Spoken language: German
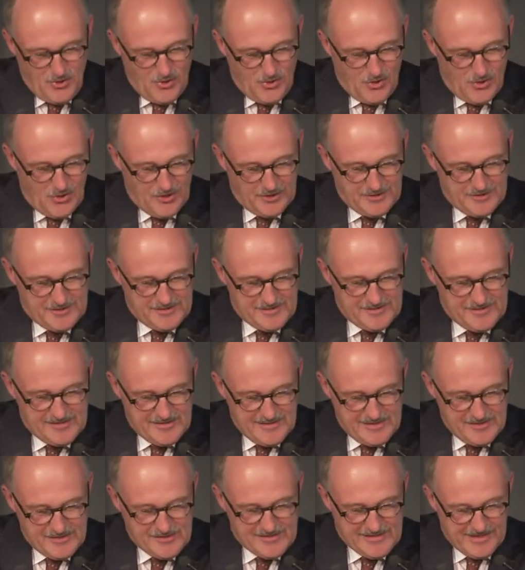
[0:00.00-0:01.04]
Und
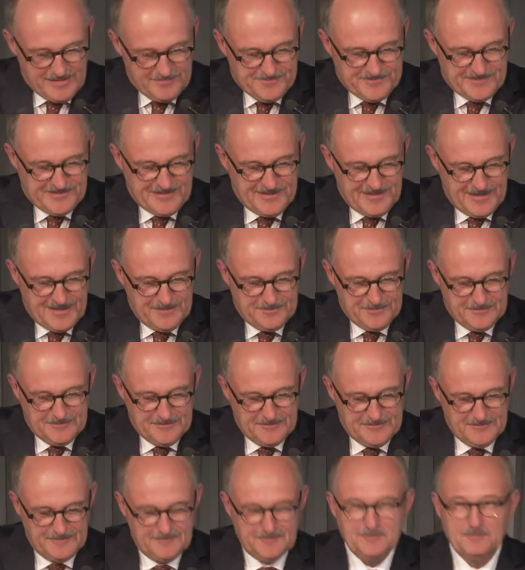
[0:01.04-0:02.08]
ich selbst
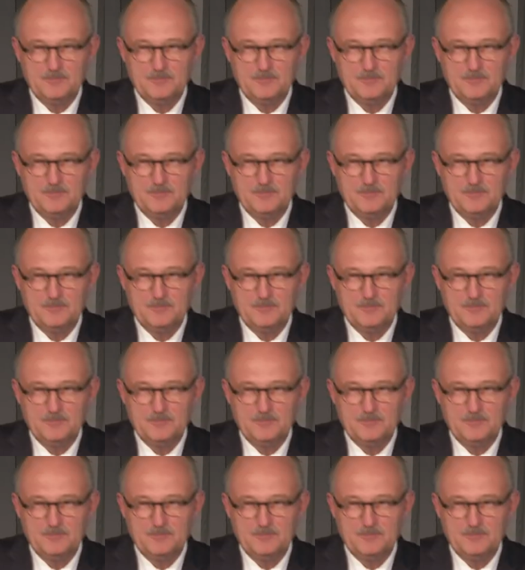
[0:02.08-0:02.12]
habe